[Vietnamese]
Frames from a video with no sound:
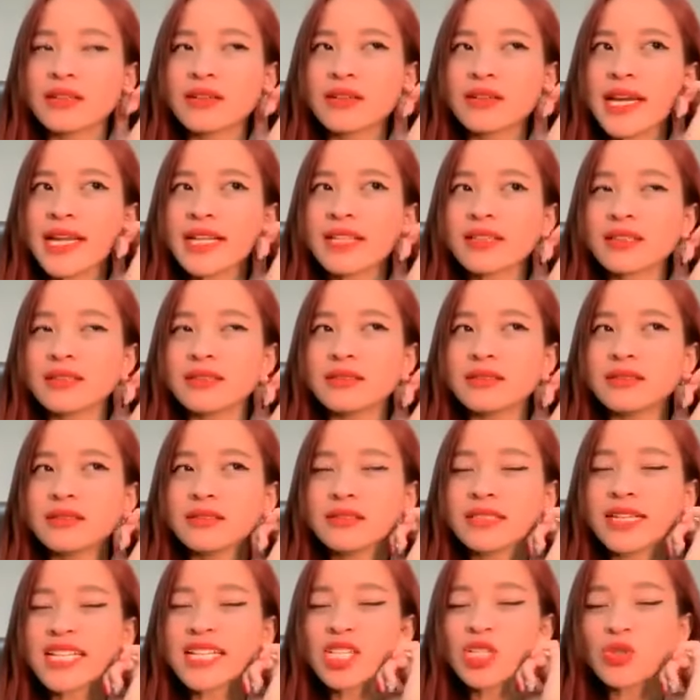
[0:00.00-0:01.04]
Nó đến
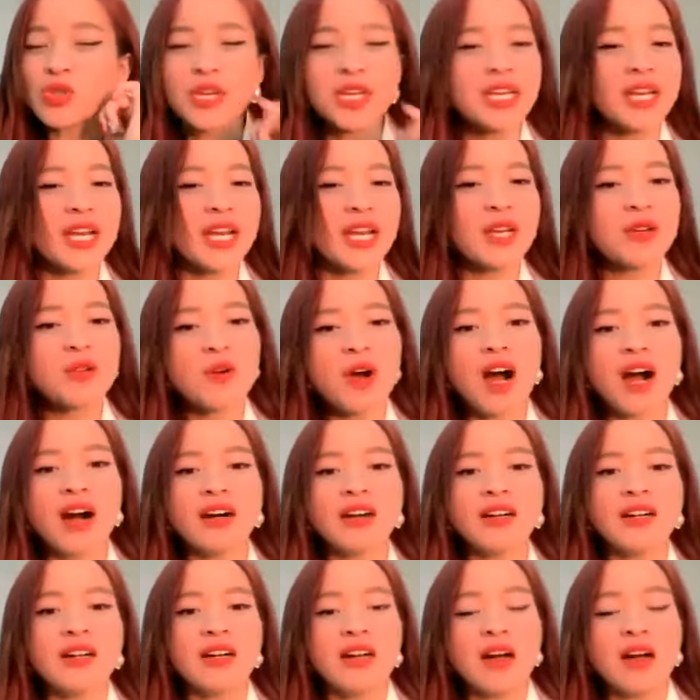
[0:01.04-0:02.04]
từ cái suy nghĩ của họ.